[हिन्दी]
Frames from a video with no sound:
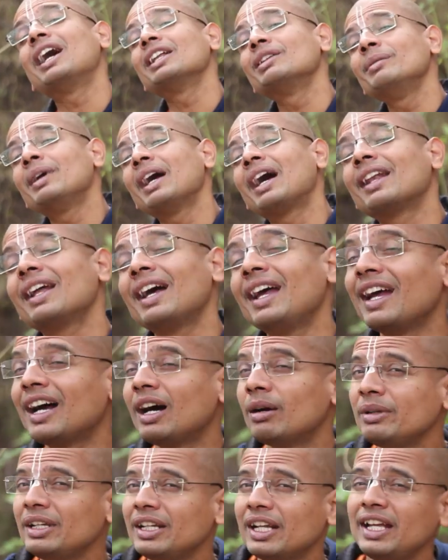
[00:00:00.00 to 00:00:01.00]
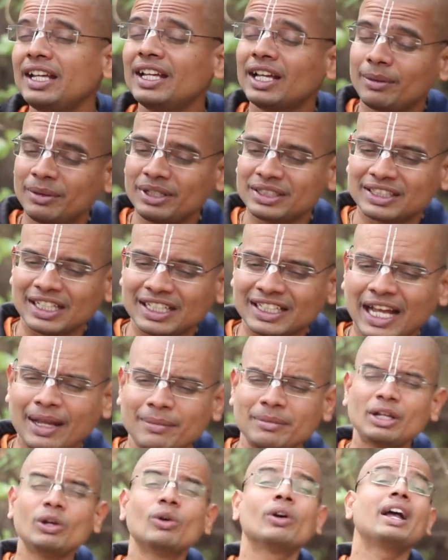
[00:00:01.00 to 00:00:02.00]
बाद में आना है अभी नहीं अभी इसका
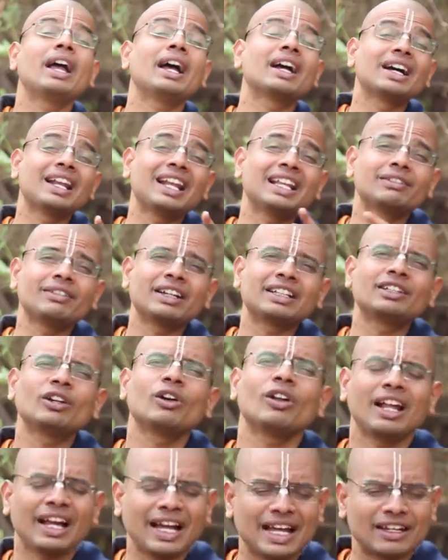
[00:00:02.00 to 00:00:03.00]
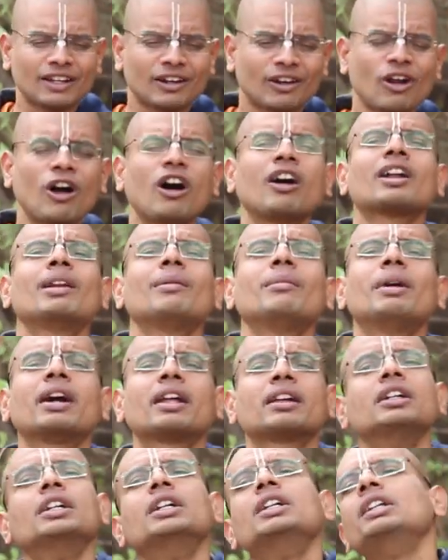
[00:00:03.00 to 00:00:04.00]
टाइम नहीं हो गया गलत व्यक्ति को लाया रॉन्ग
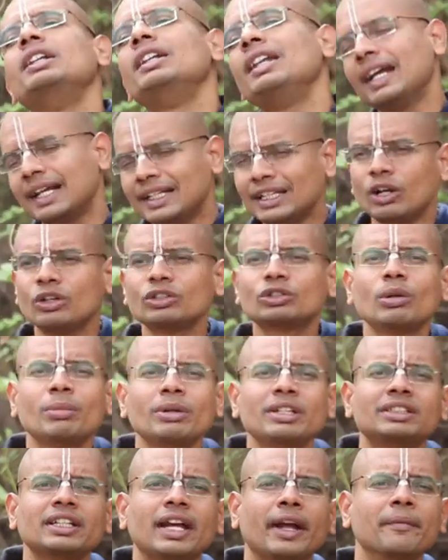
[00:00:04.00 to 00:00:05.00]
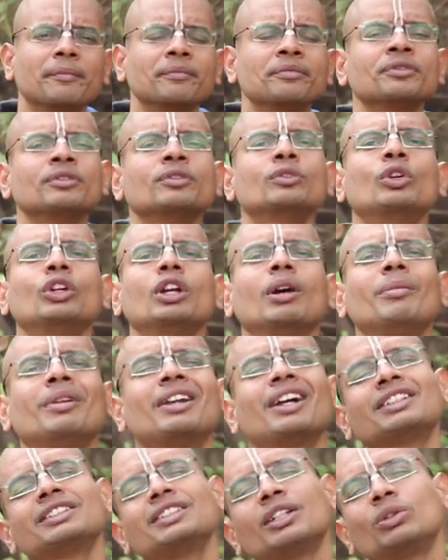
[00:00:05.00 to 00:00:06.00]
नंबर लेके जाओ इसको फिर से तो
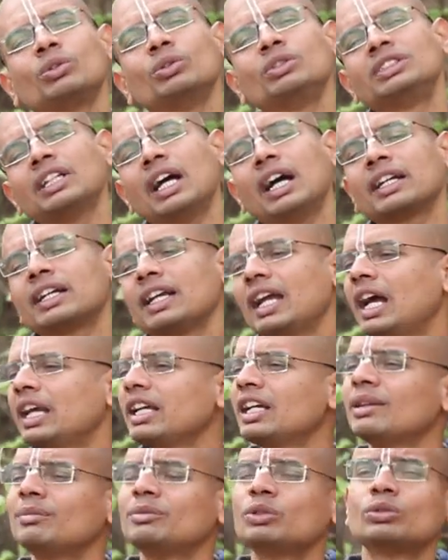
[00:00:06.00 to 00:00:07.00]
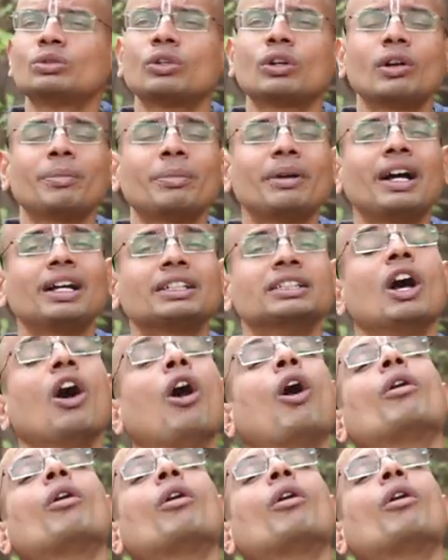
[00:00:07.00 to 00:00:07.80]
यमराज ने गुस्सा किया यमदूतों के पास